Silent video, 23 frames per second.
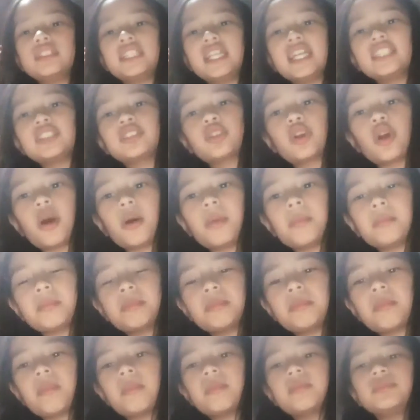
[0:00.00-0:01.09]
just com
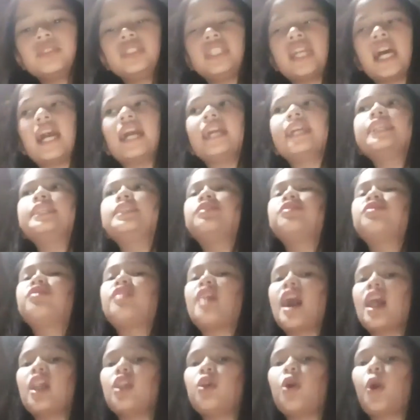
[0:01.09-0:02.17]
just
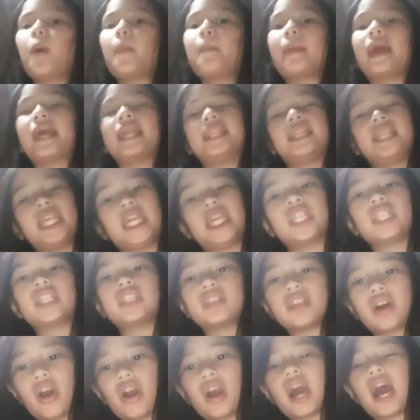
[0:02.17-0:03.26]
follow my
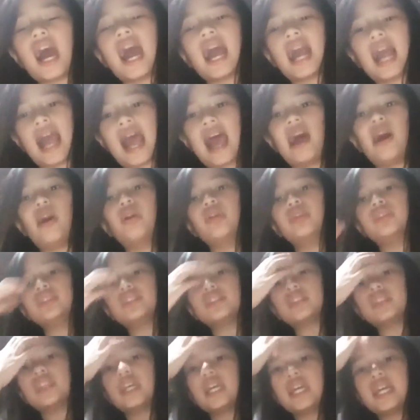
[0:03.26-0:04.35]
TikTok
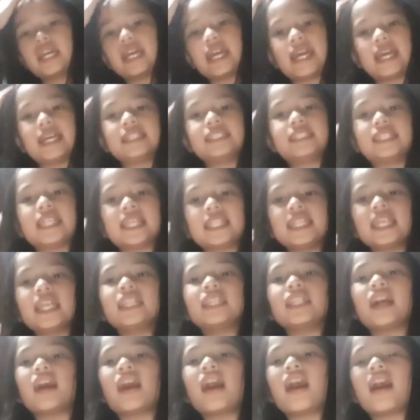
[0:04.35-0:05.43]
account. And sa
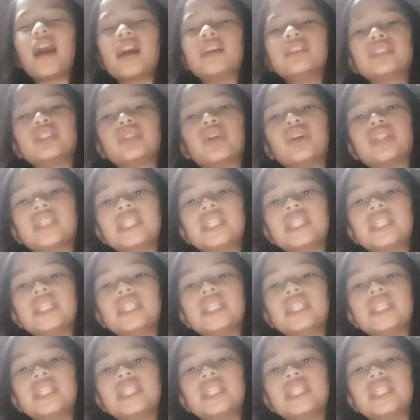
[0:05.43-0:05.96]
TikTok account